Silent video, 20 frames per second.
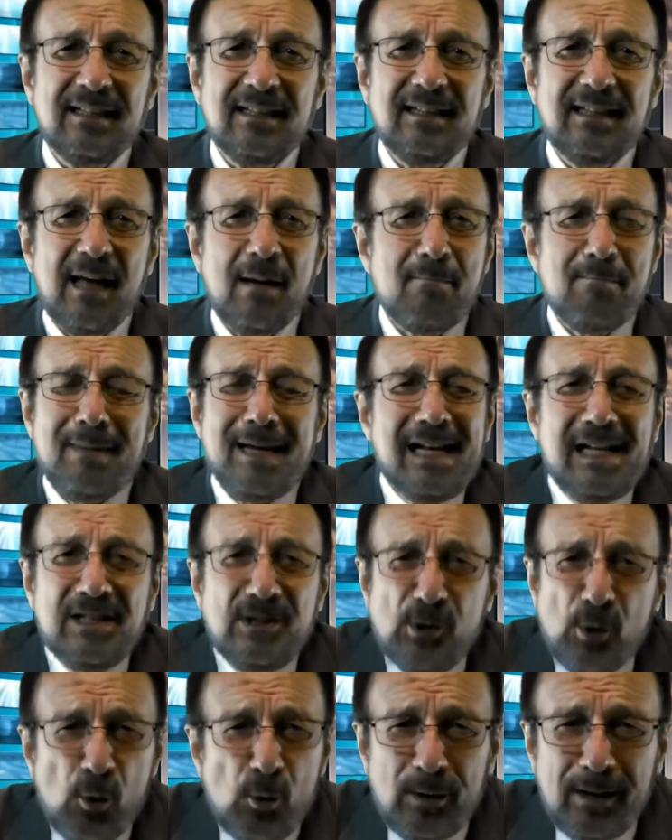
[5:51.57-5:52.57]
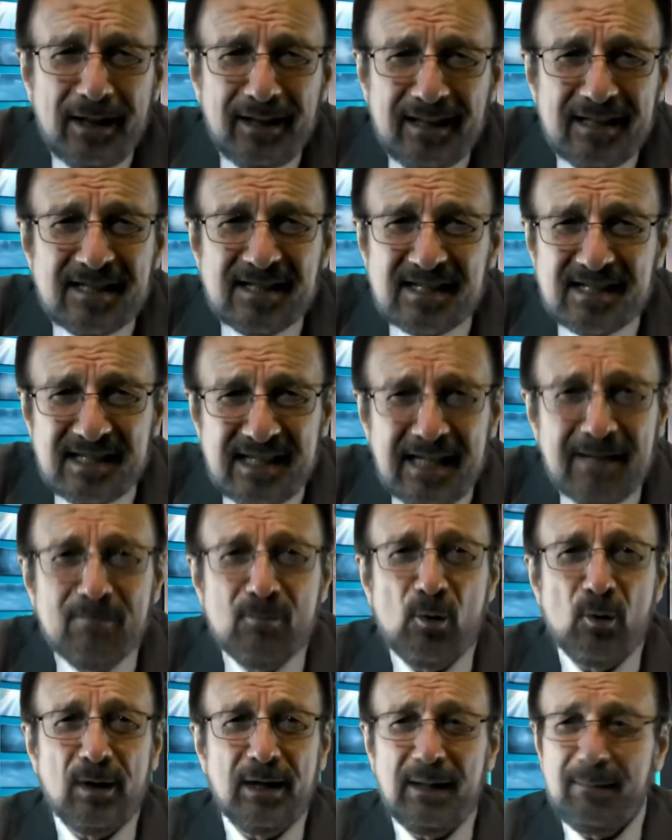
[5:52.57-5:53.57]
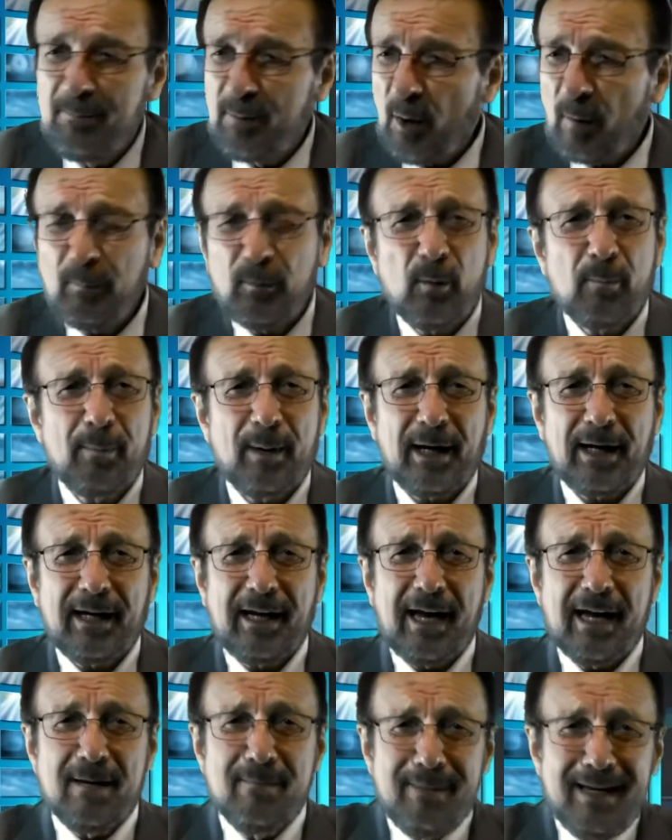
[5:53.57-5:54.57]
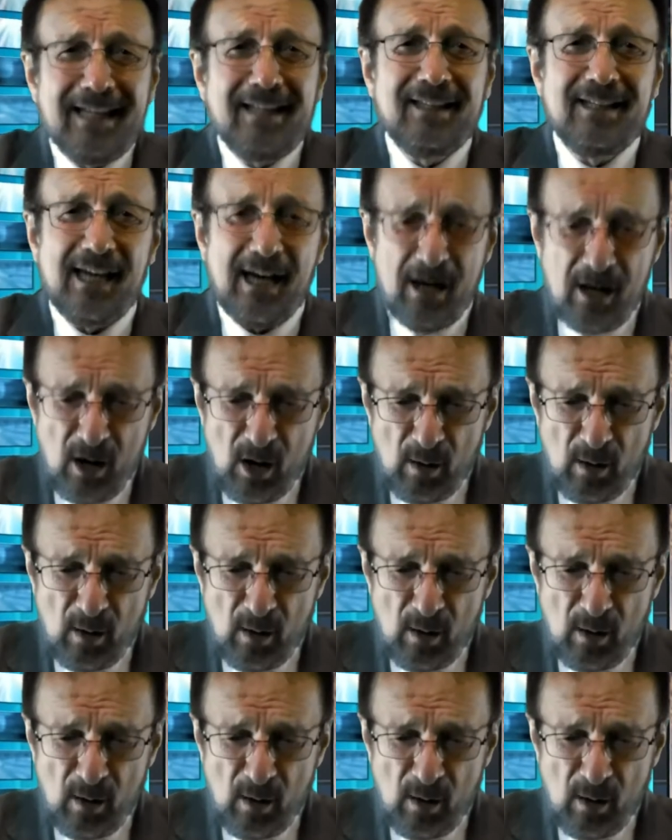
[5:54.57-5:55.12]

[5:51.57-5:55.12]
da milioni di stimoli, proprio perché i media,